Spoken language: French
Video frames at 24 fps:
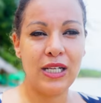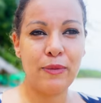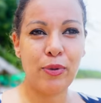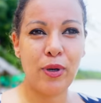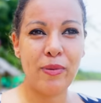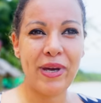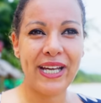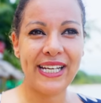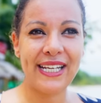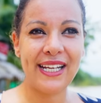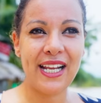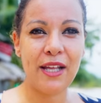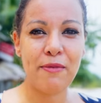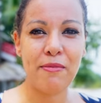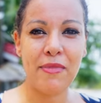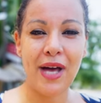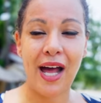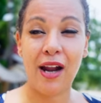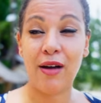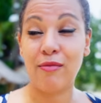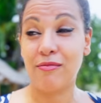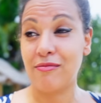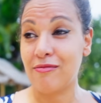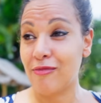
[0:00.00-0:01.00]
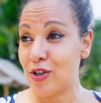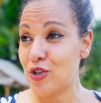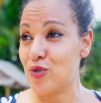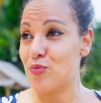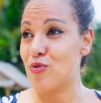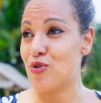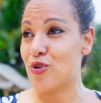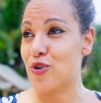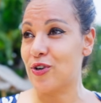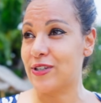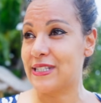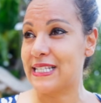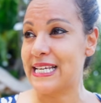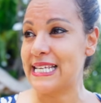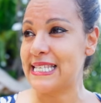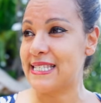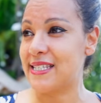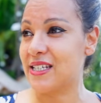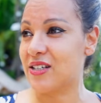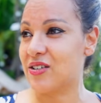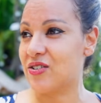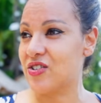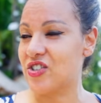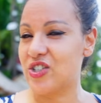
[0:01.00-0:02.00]
Les premières galères, moi de mon côté, c'est
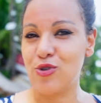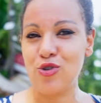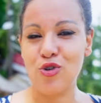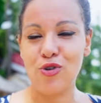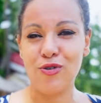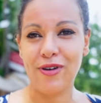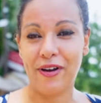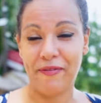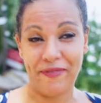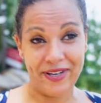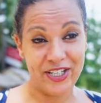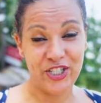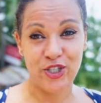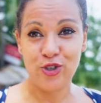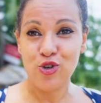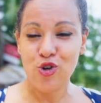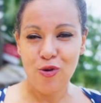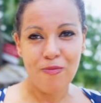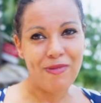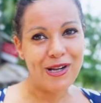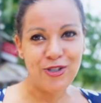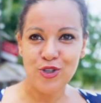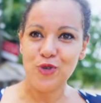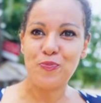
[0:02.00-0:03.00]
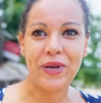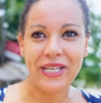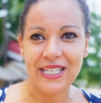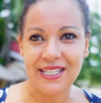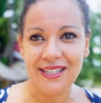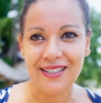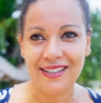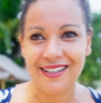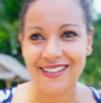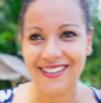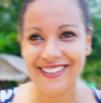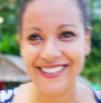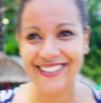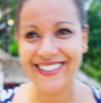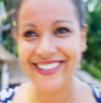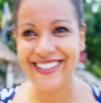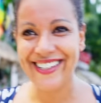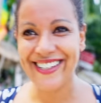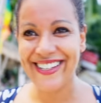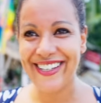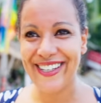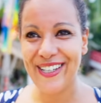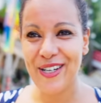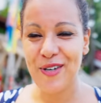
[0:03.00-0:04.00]
que j'ai eu, ah bah, eu le mal du pays.
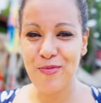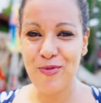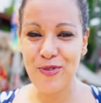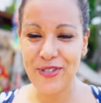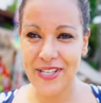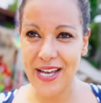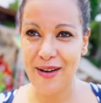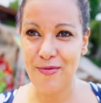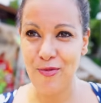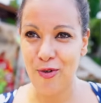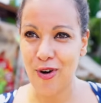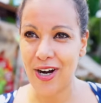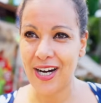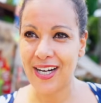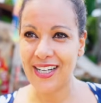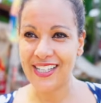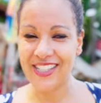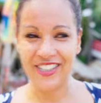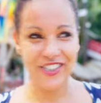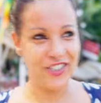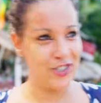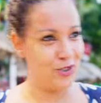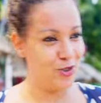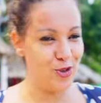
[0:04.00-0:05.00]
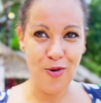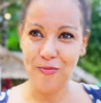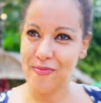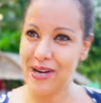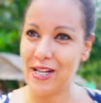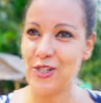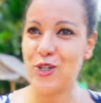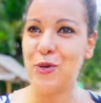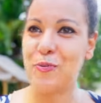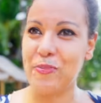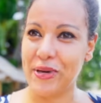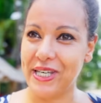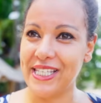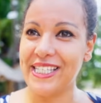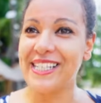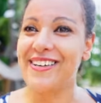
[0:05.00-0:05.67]
Au bout d'un mois, j'ai eu le mal du pays.